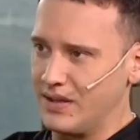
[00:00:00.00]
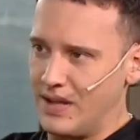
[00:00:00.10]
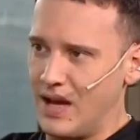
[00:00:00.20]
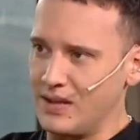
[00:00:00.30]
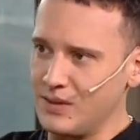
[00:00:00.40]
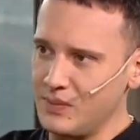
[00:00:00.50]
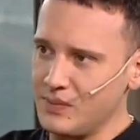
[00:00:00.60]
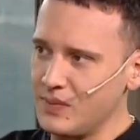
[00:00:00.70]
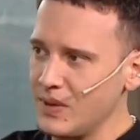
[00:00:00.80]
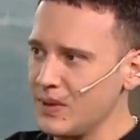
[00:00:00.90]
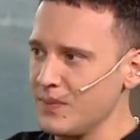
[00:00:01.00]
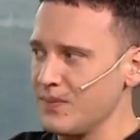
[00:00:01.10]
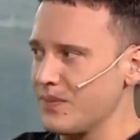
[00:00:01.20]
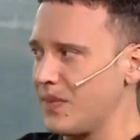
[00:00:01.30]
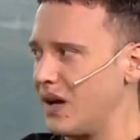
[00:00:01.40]
derdim.
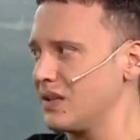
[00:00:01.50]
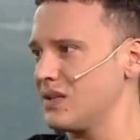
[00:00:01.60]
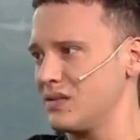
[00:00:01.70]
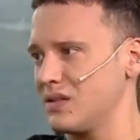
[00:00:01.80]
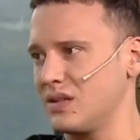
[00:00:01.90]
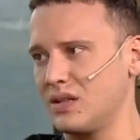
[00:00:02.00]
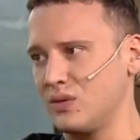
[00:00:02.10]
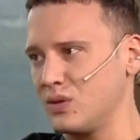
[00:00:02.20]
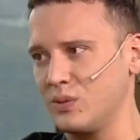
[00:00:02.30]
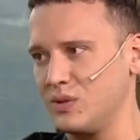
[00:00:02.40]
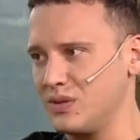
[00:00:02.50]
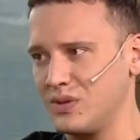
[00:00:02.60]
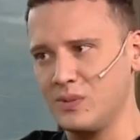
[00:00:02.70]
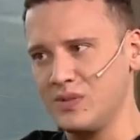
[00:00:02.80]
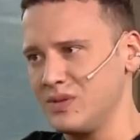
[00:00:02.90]
Herkesin hayali olabilir.
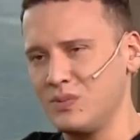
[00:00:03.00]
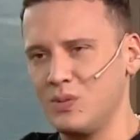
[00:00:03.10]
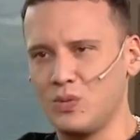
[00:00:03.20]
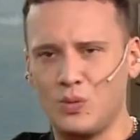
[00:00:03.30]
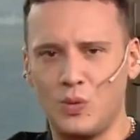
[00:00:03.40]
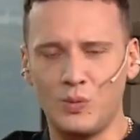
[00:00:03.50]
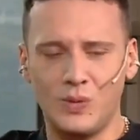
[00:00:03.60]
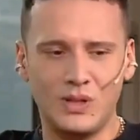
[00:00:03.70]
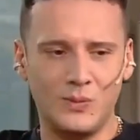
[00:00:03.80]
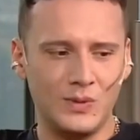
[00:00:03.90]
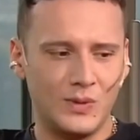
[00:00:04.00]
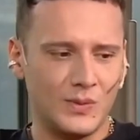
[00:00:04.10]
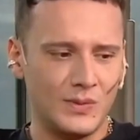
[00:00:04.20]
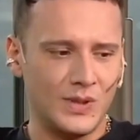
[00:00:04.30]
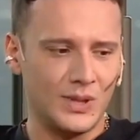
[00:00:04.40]
Kimisinin bilmiyorum olmaya da bilir
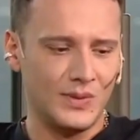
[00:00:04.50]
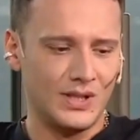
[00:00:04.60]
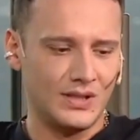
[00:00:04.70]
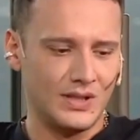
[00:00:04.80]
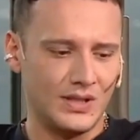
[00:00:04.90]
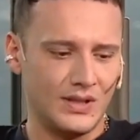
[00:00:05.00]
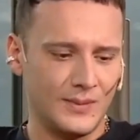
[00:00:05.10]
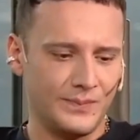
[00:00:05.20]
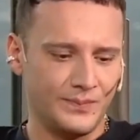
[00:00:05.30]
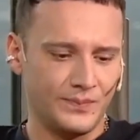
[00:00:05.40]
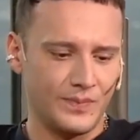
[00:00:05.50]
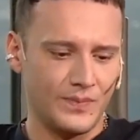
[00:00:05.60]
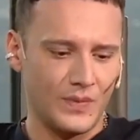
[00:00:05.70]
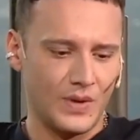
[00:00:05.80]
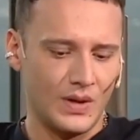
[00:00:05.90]
ama benimkinin hani
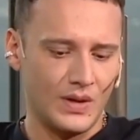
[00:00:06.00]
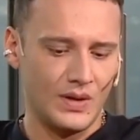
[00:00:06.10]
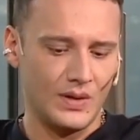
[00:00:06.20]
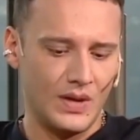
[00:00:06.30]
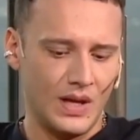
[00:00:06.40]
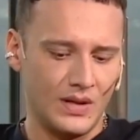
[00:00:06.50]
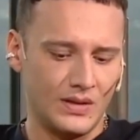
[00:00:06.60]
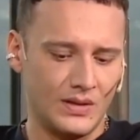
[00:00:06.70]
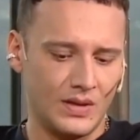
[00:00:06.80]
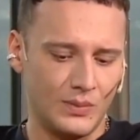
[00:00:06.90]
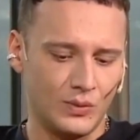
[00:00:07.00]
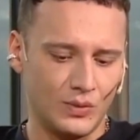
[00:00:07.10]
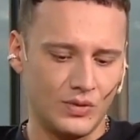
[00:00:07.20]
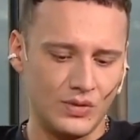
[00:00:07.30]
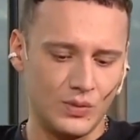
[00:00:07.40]
e, en tap
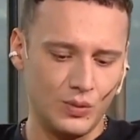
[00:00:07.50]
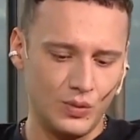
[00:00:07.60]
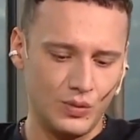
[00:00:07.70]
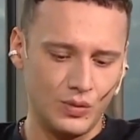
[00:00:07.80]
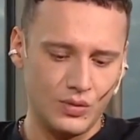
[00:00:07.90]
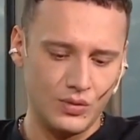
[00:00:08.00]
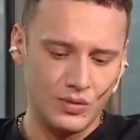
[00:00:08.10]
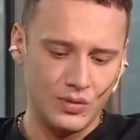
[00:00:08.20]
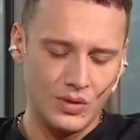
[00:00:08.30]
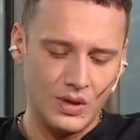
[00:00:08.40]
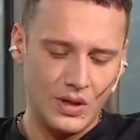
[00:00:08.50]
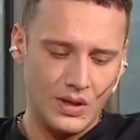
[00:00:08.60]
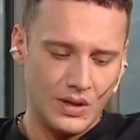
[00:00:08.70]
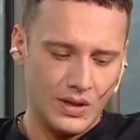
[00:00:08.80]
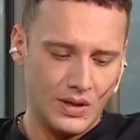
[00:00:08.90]
noktası buydu.
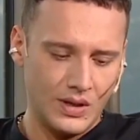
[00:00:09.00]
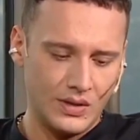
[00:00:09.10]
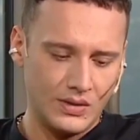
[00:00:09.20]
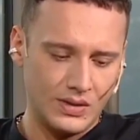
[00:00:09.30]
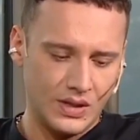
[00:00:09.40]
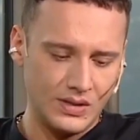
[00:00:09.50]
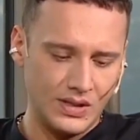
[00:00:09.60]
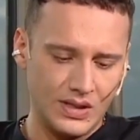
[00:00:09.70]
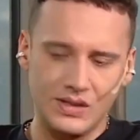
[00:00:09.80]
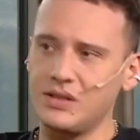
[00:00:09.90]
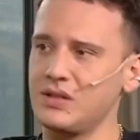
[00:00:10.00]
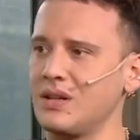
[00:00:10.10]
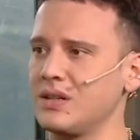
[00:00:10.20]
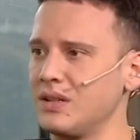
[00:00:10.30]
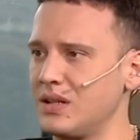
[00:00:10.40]
E, sadece İngilizce
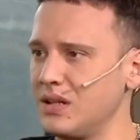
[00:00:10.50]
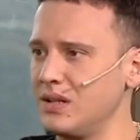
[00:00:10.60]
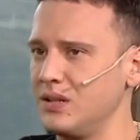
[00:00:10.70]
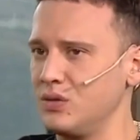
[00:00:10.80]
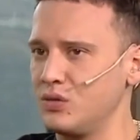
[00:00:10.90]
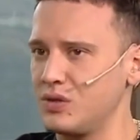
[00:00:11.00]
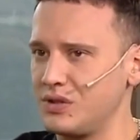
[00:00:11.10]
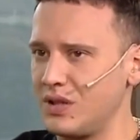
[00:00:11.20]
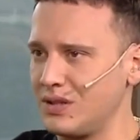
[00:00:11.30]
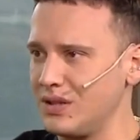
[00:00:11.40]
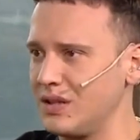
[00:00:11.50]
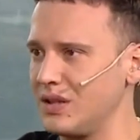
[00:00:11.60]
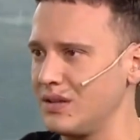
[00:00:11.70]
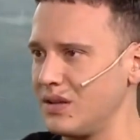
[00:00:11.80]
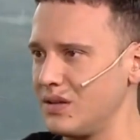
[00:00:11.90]
şarkılarla değil, Türkçe
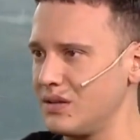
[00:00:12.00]
şarkılarla da,